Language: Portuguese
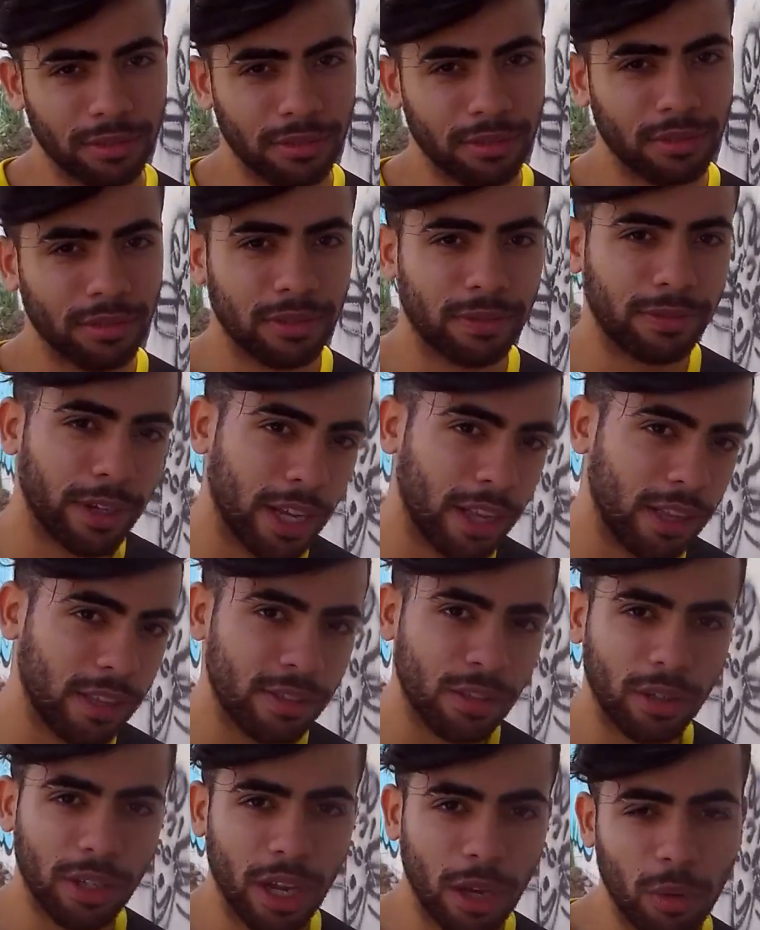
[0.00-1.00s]
Vende,
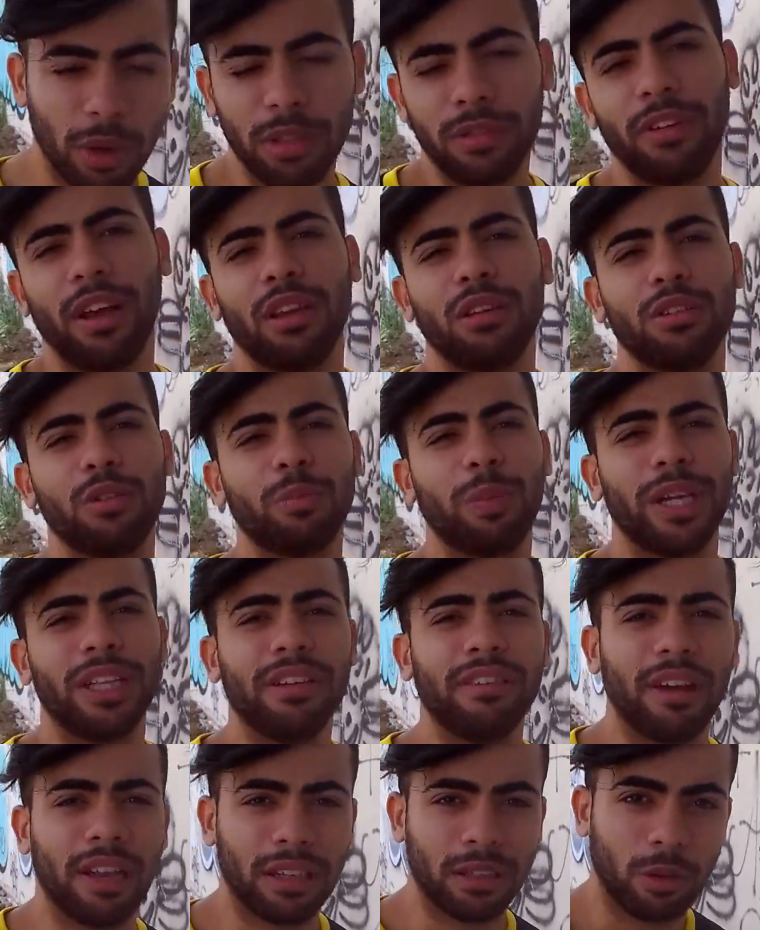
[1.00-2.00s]
só que é quase o valor de um pé de
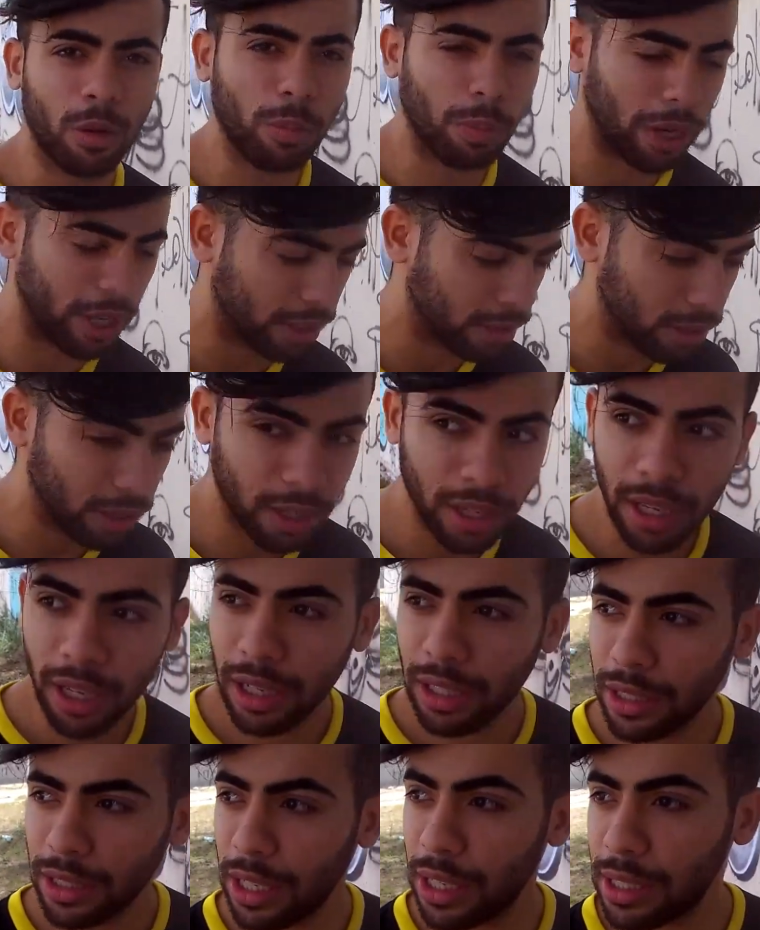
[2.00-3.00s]
vela incompleto.
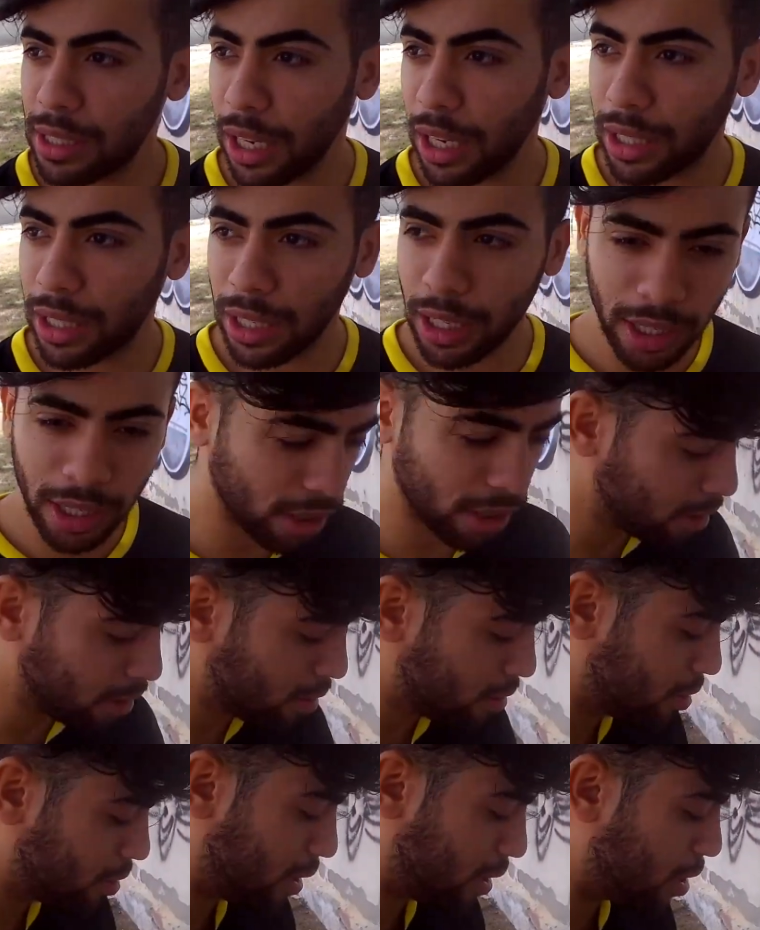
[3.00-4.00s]
E esse aqui
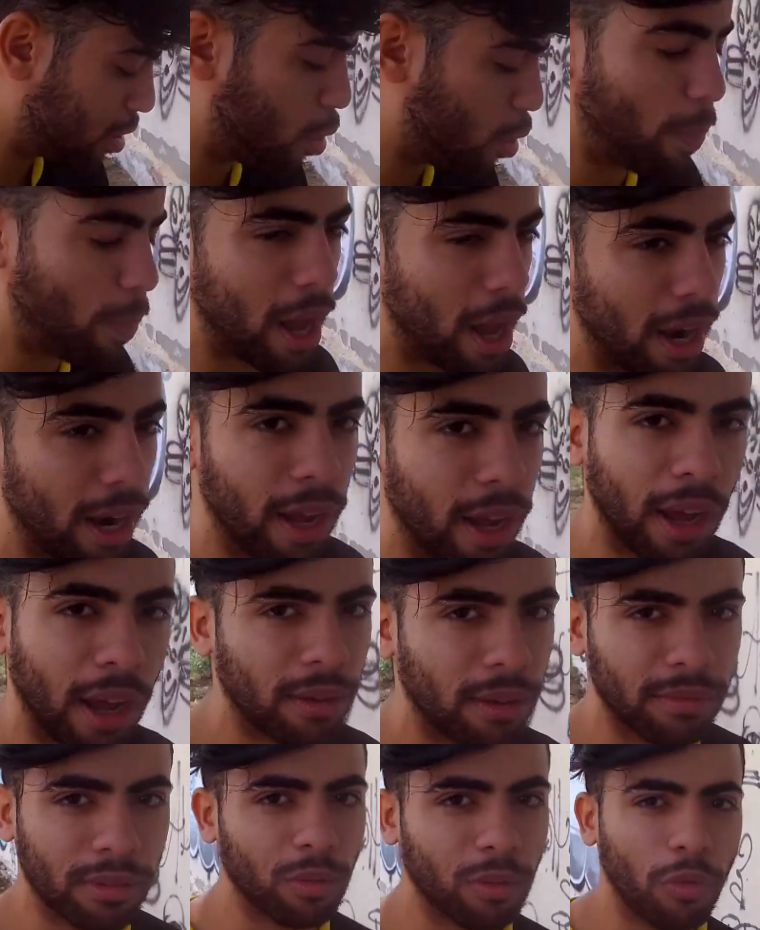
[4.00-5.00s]
nem se compara é
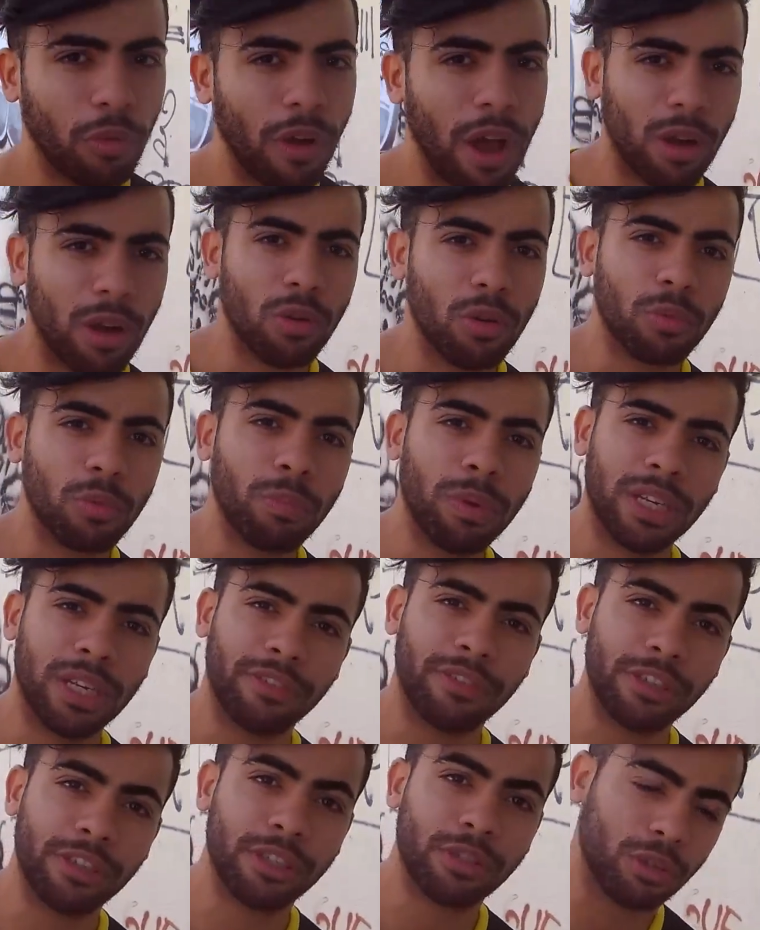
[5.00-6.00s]
o valor, o
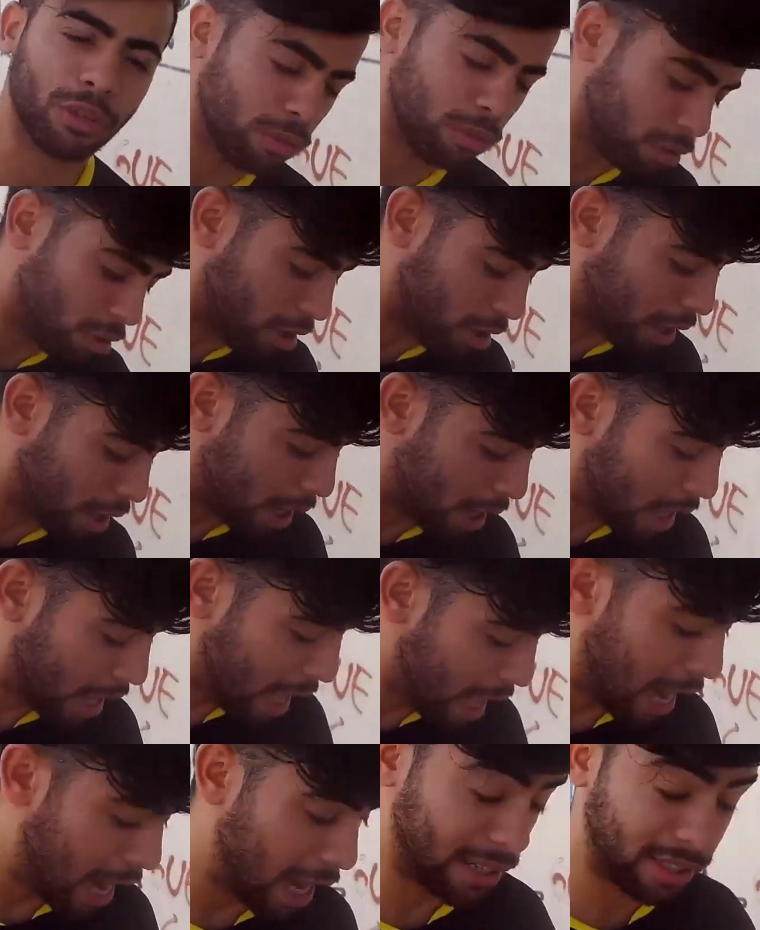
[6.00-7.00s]
benefício. Ou tu troca
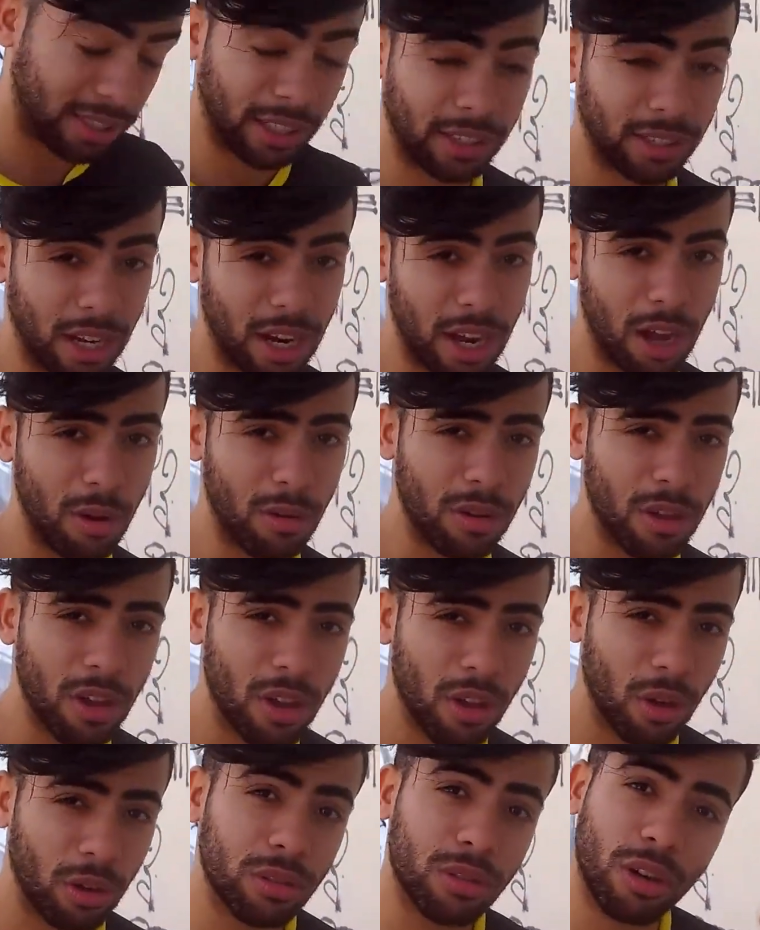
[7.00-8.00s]
a central,
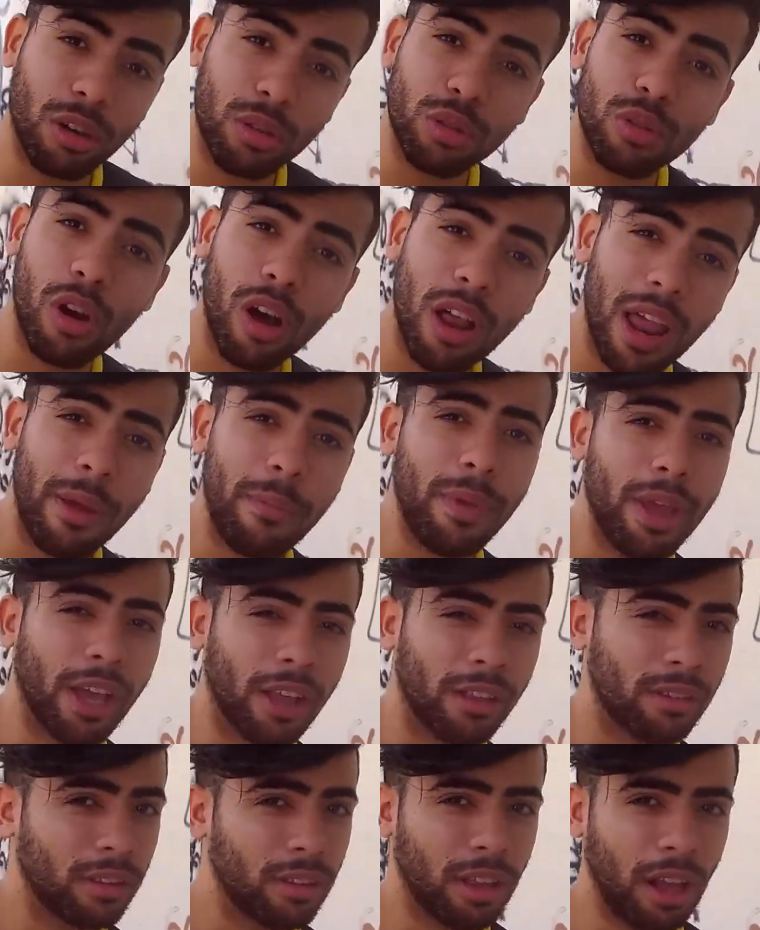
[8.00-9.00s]
ou tu troca os
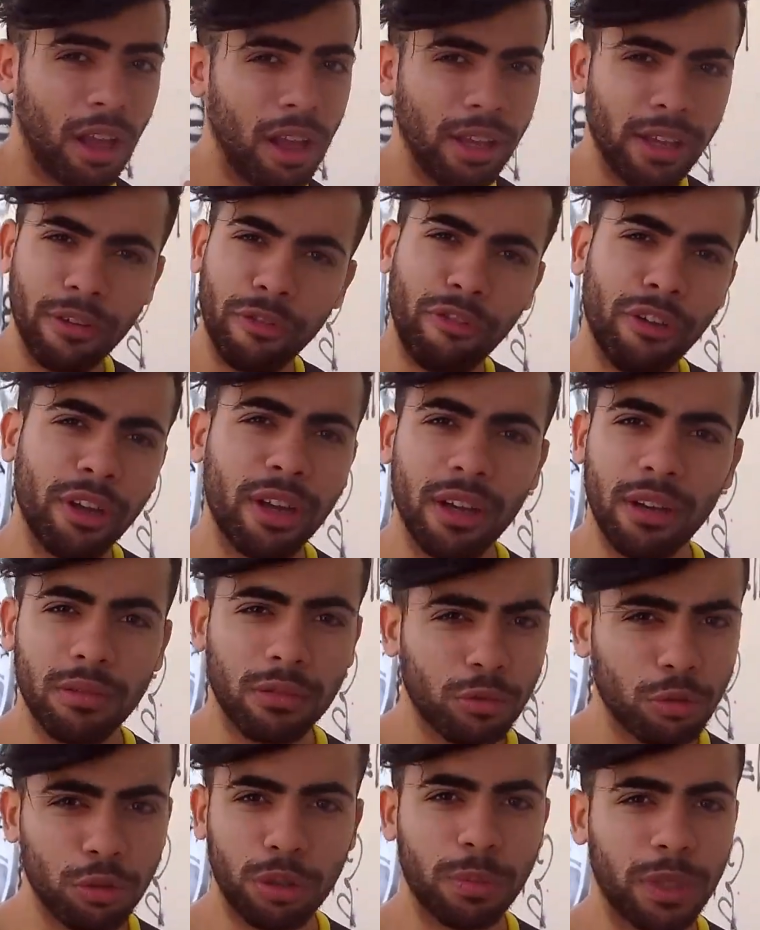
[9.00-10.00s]
rolamentos. Aí fica o
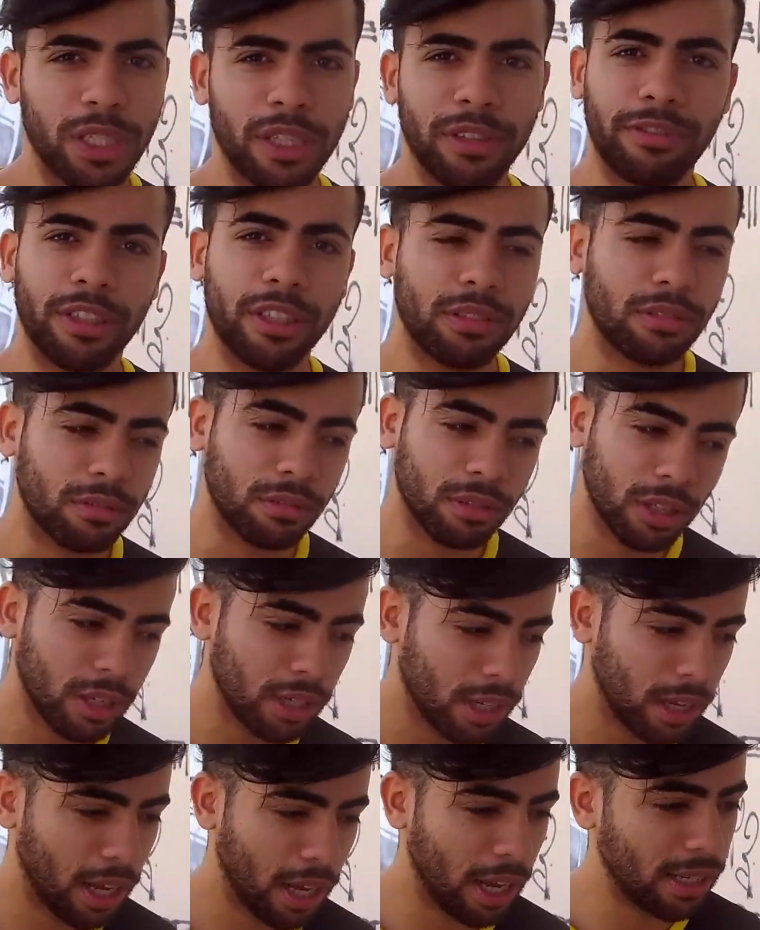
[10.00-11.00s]
custo-benefício
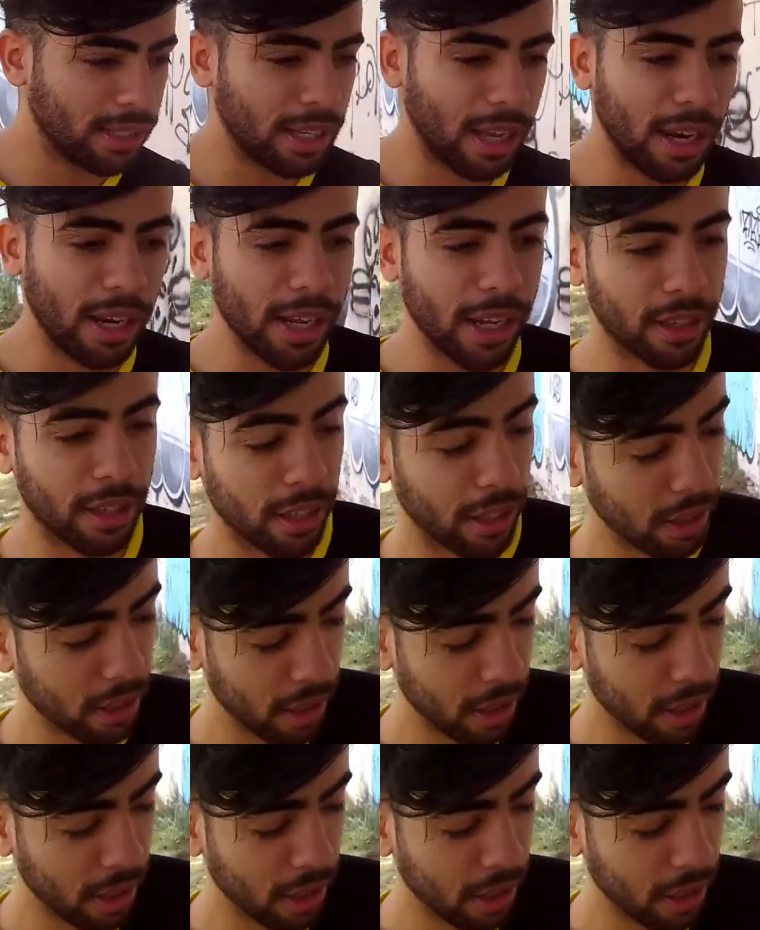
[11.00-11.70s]
excelente.